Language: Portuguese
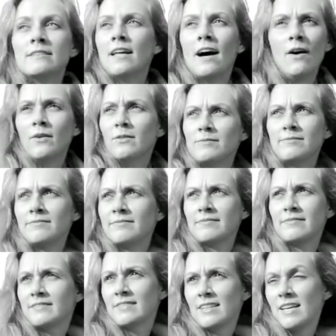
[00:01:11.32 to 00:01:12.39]
Não.
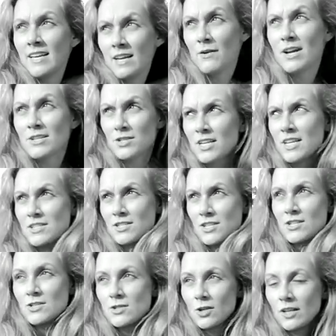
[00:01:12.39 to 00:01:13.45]
Eu acho que a
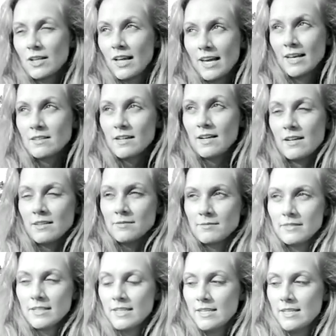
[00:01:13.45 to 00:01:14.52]
gente só entra,
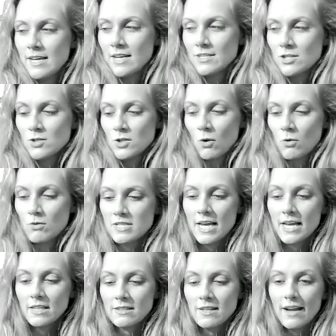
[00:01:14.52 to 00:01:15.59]
a gente só
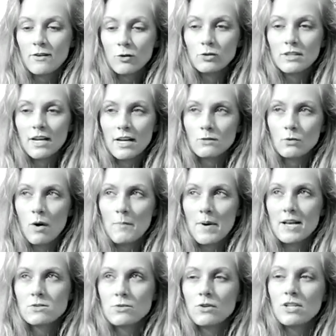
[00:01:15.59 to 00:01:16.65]
consegue entrar em contato com a
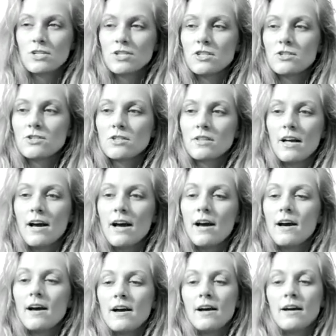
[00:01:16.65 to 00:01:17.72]
paz quando a gente
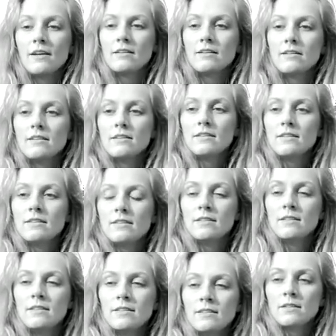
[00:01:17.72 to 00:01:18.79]
está
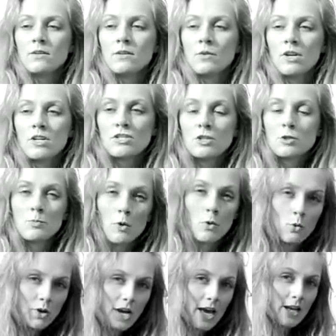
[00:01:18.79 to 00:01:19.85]
quando a gente
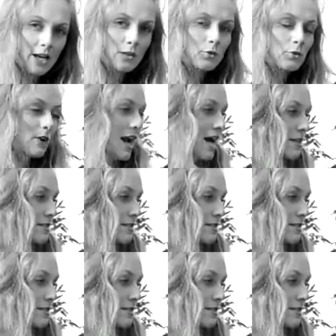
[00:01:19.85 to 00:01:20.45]
procura ela no lugar